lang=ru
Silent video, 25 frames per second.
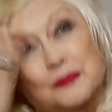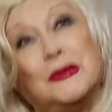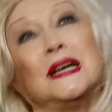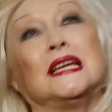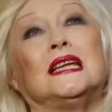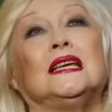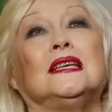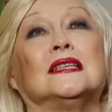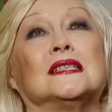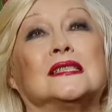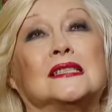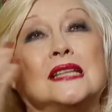
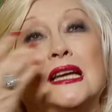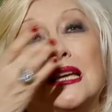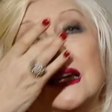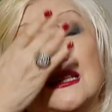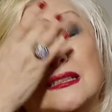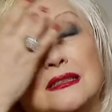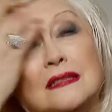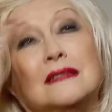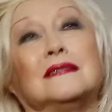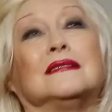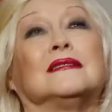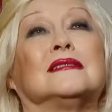Мария
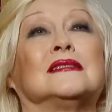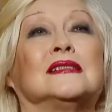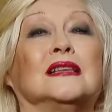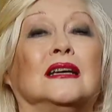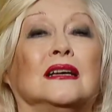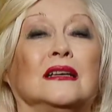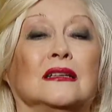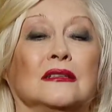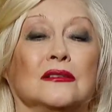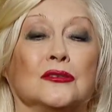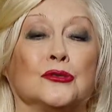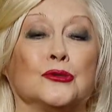стоит
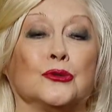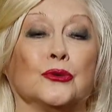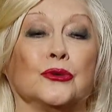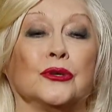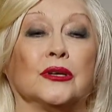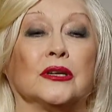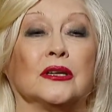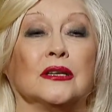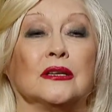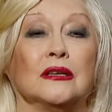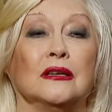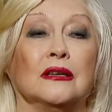за
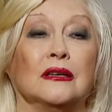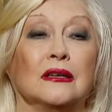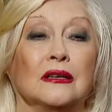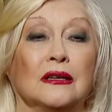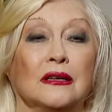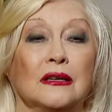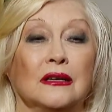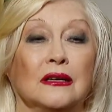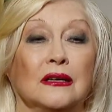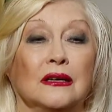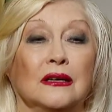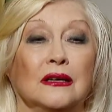стойкой –
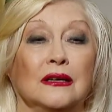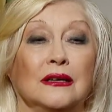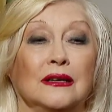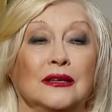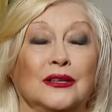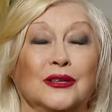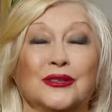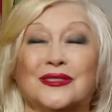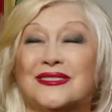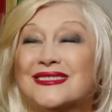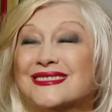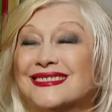
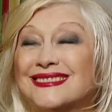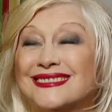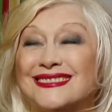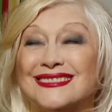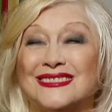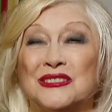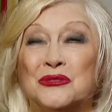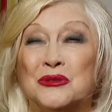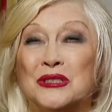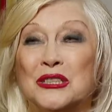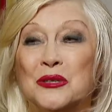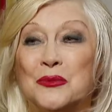
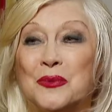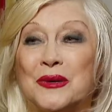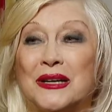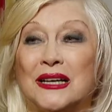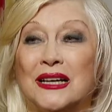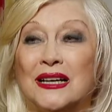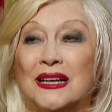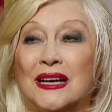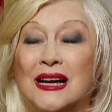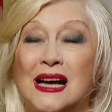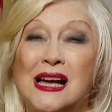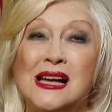
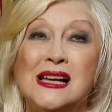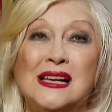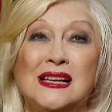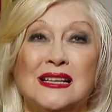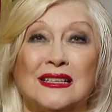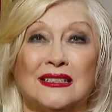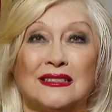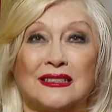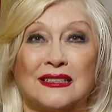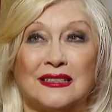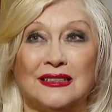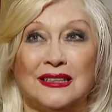Улыбка А,
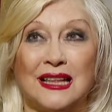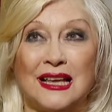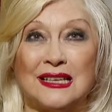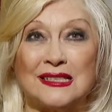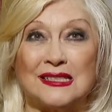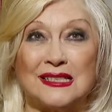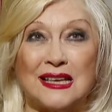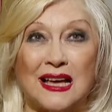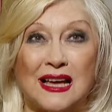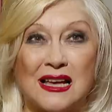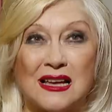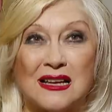
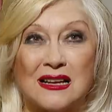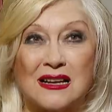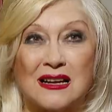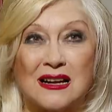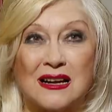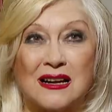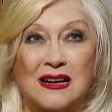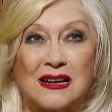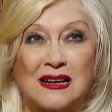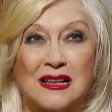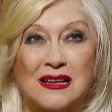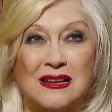глаза
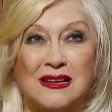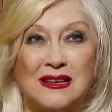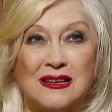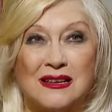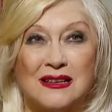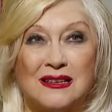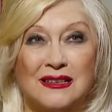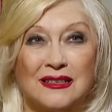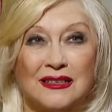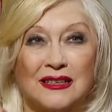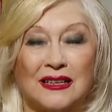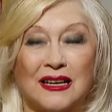
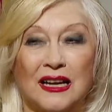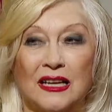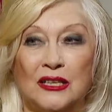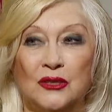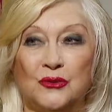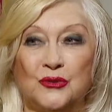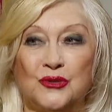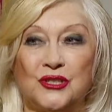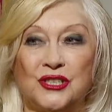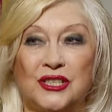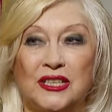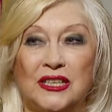
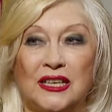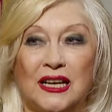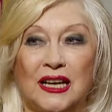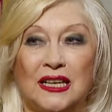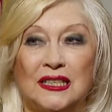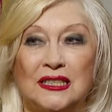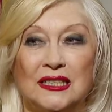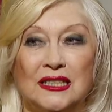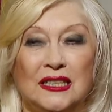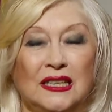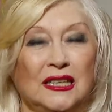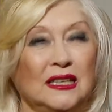колючие
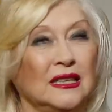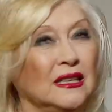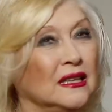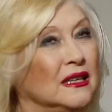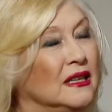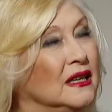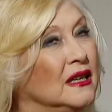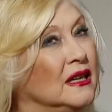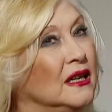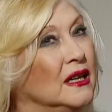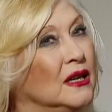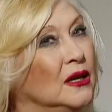одни,
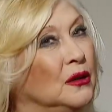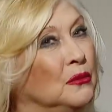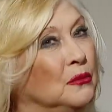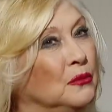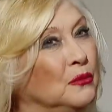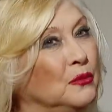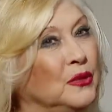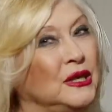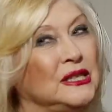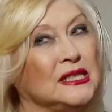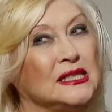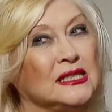
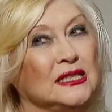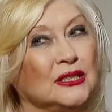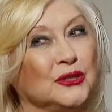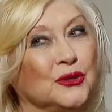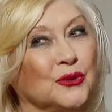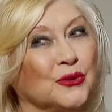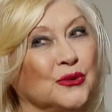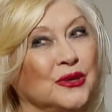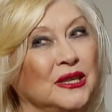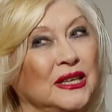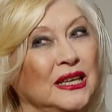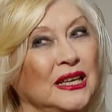мысли
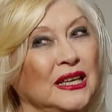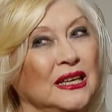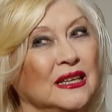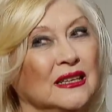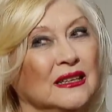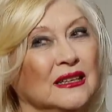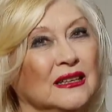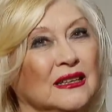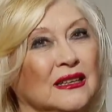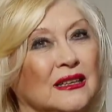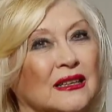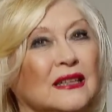другие
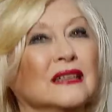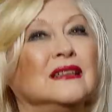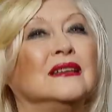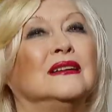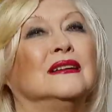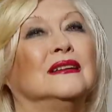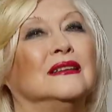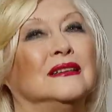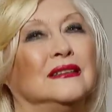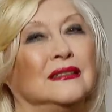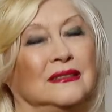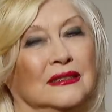
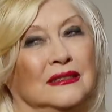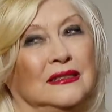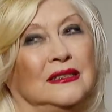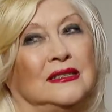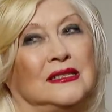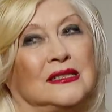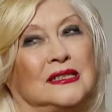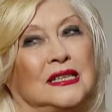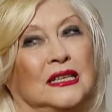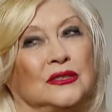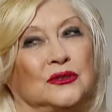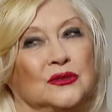и
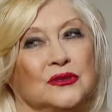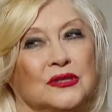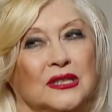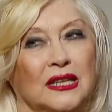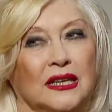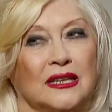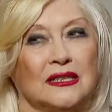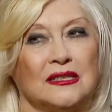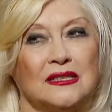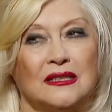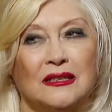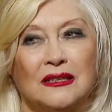статус
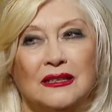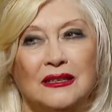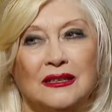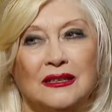третий.